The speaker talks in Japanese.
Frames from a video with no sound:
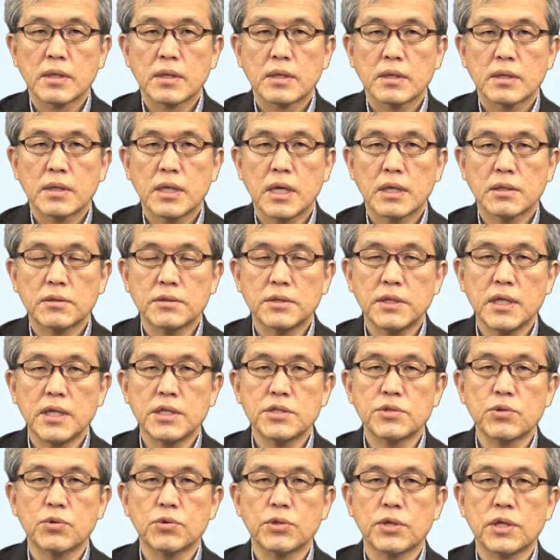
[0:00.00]
確定
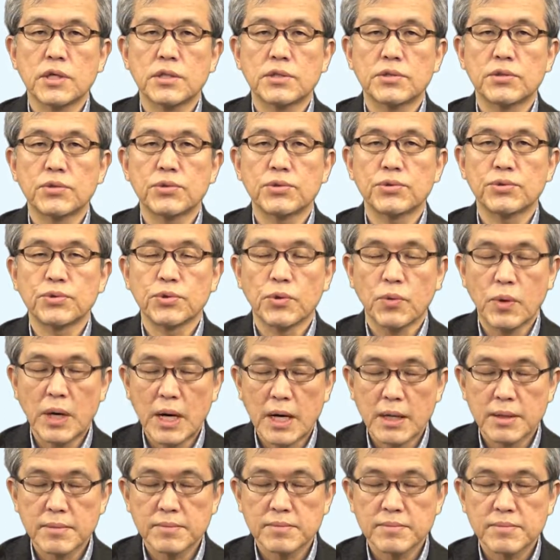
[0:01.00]
条件というの
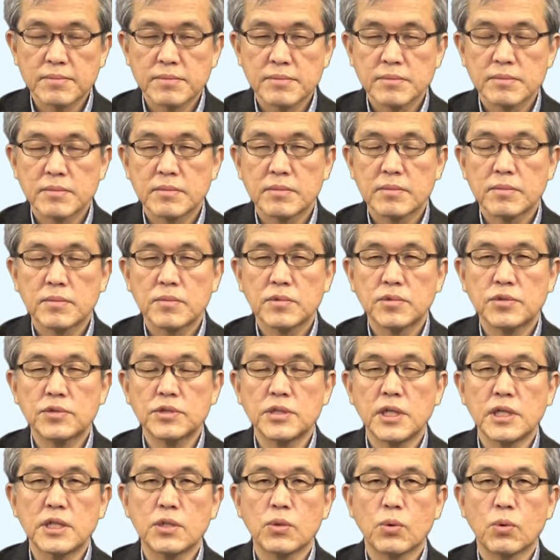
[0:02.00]
はす
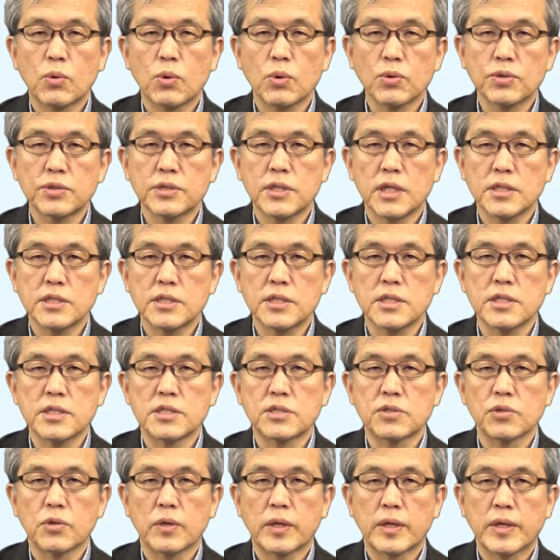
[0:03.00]
でに起こった事
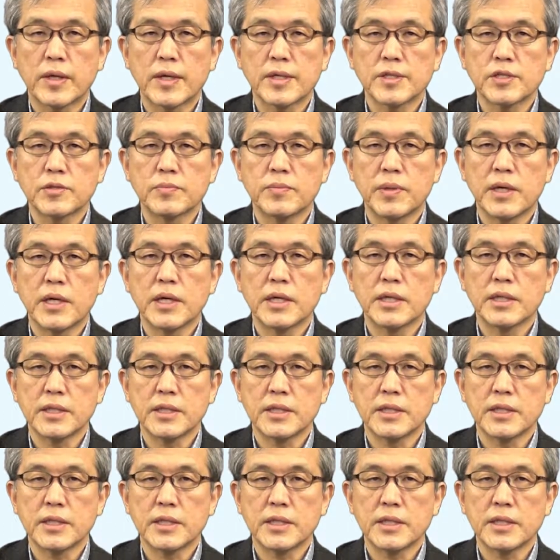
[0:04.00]
実を表す場合